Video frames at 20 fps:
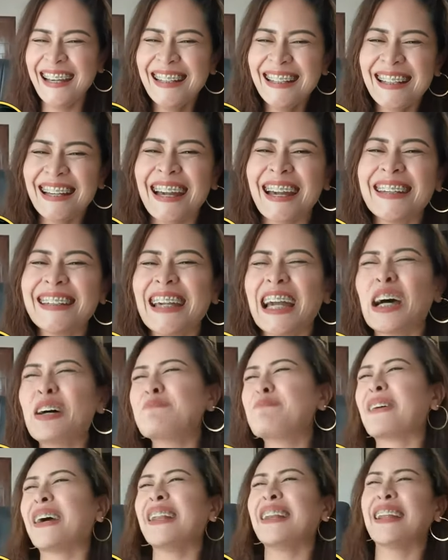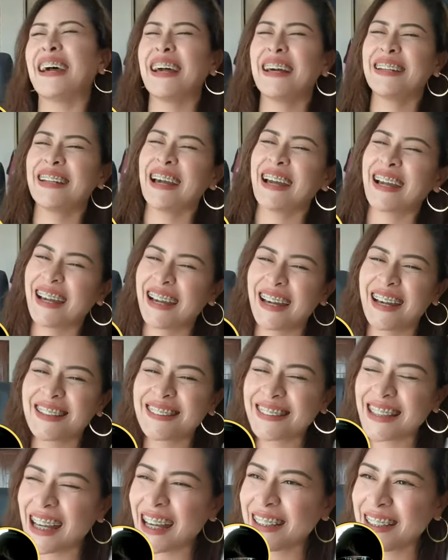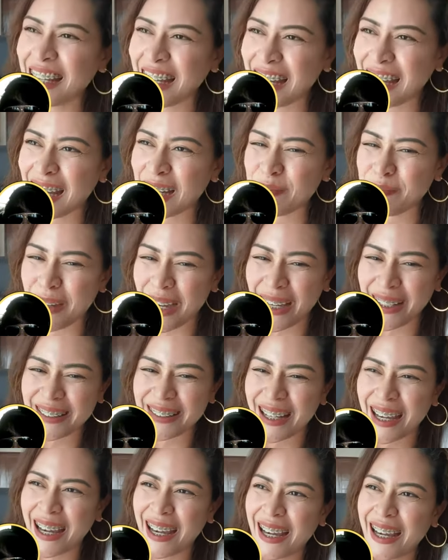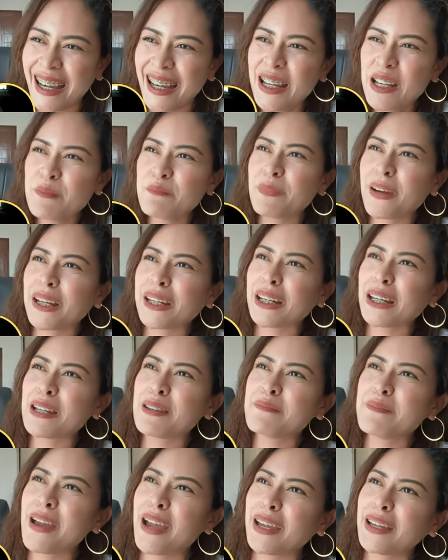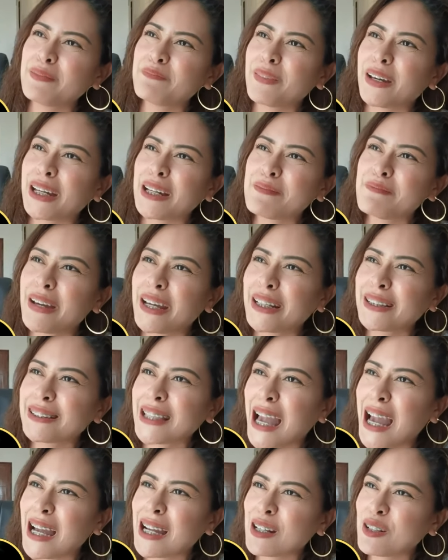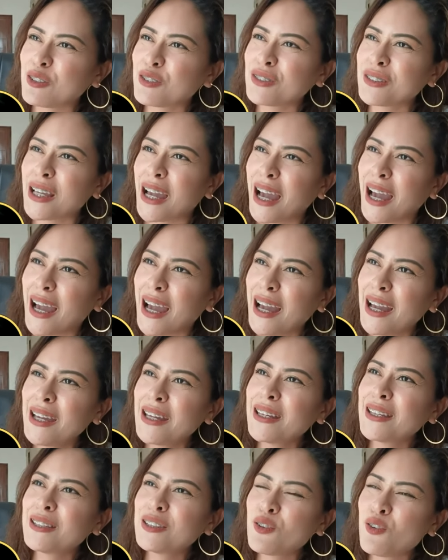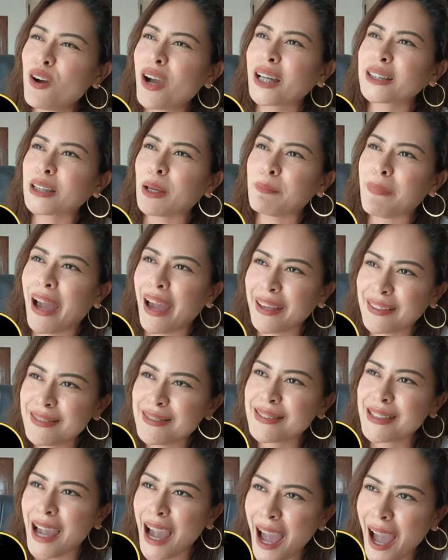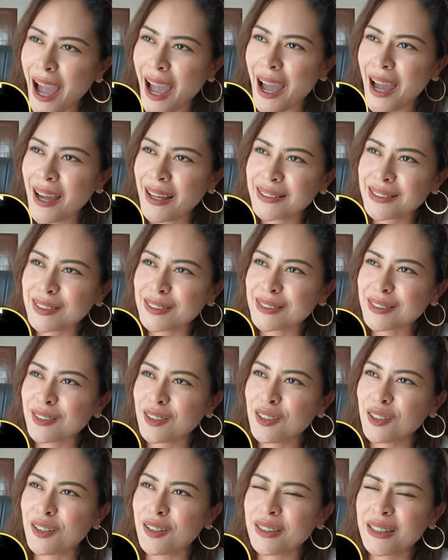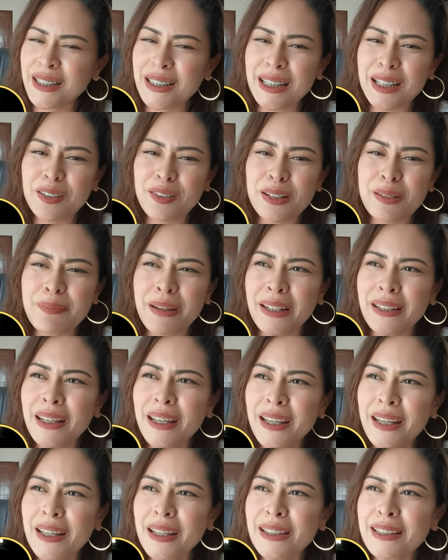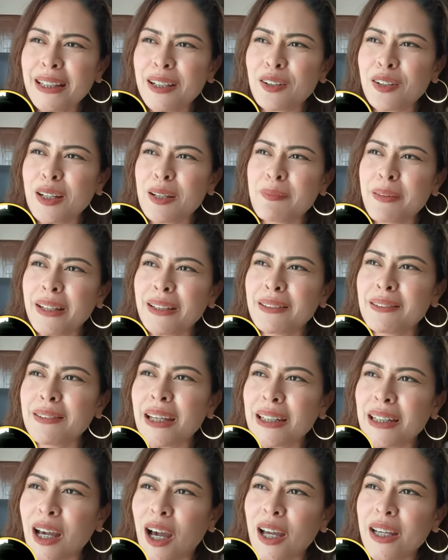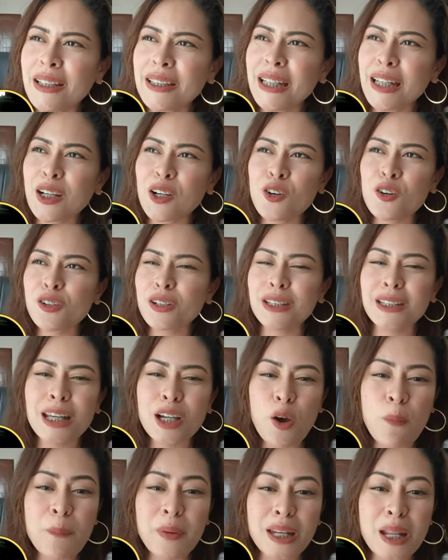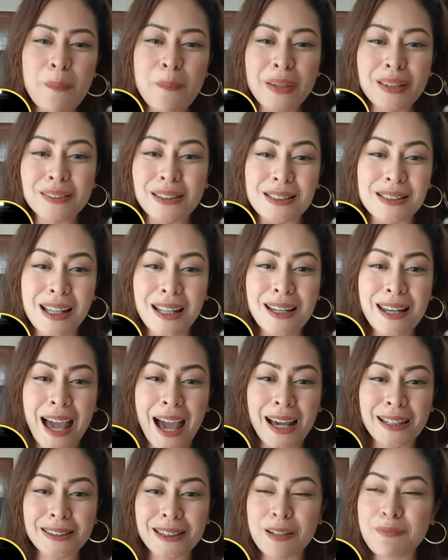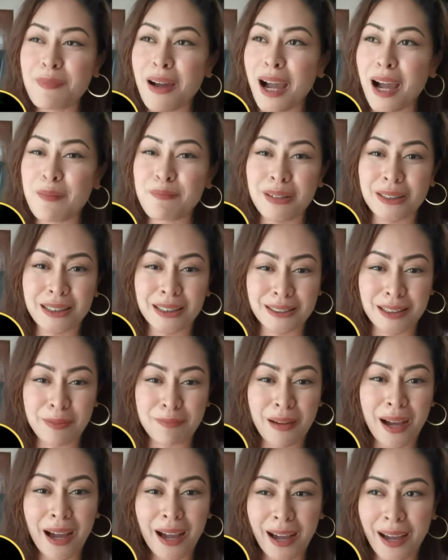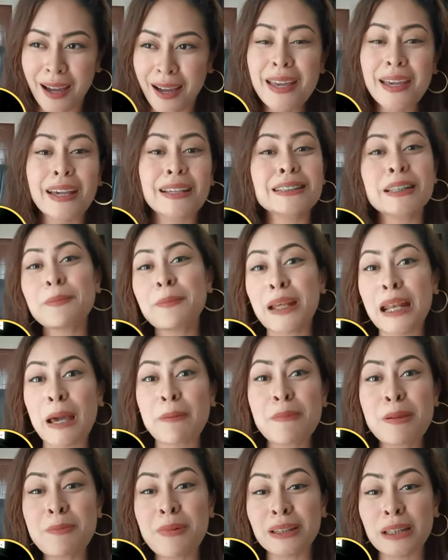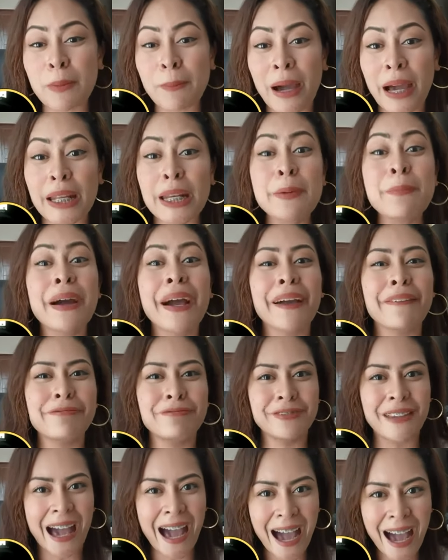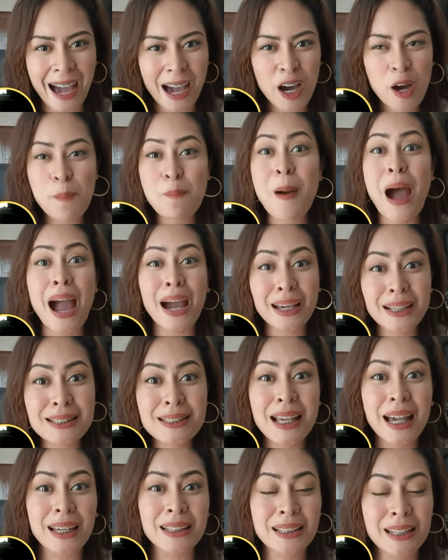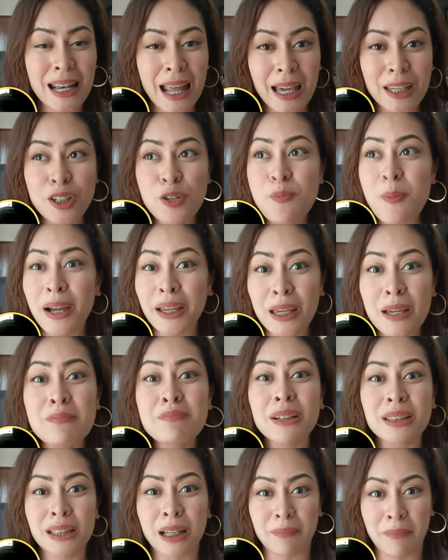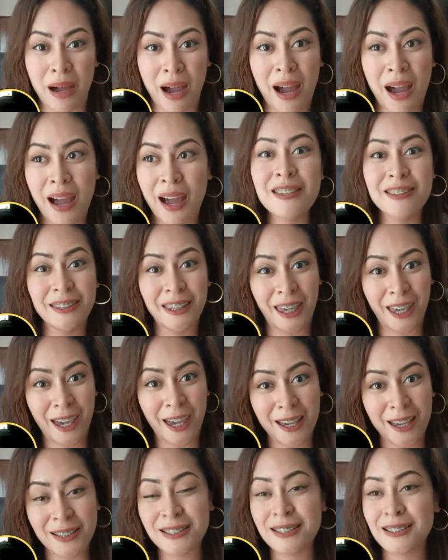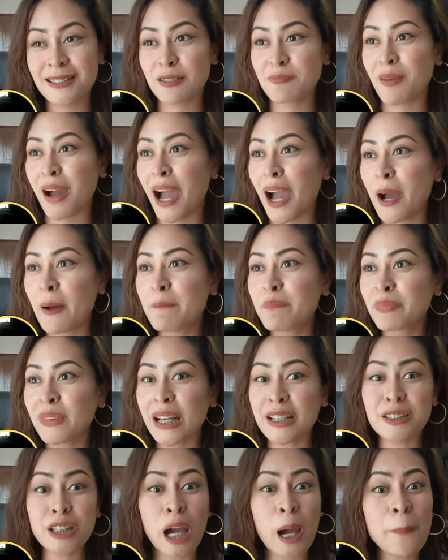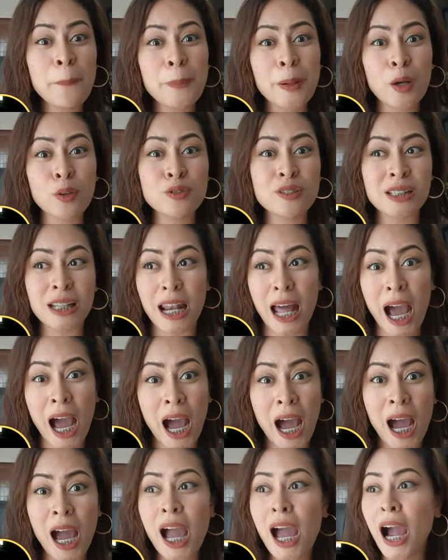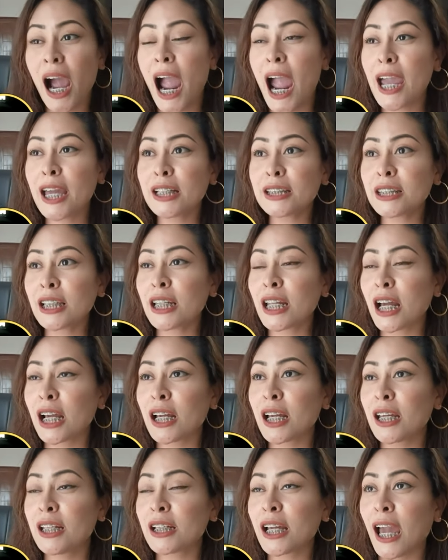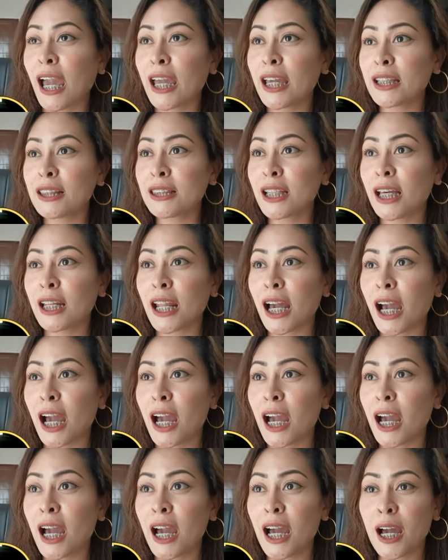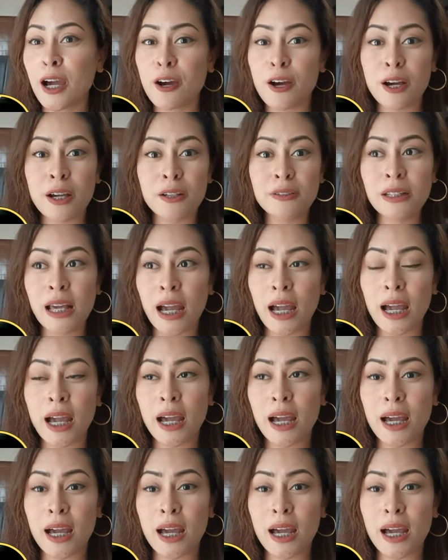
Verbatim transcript: Kaya pala na nakata, nakaabaya para, para maitago niya yung katabaan niya. Just ko Lord, hindi ko naman, hindi ko naman, ano, hindi ko, hindi ko pinipintasan lahat ng mga matataba. Kasi marami mataba na maganda. Bagay sa kanila yung maging mataba. Yes, di ba? At saka proud sila. Kahit na, nag, kahit na naka, naka